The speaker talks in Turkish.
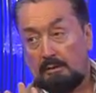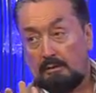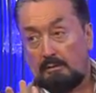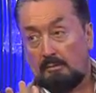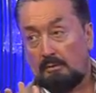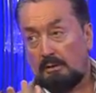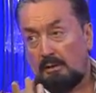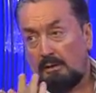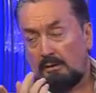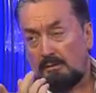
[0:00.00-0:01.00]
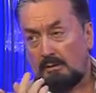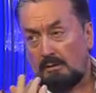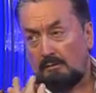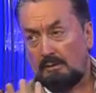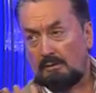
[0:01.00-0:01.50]
Efendim o ne?
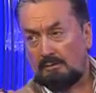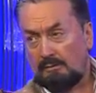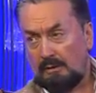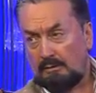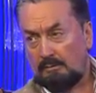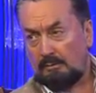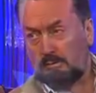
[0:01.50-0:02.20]
Aslan kafalı Sphinx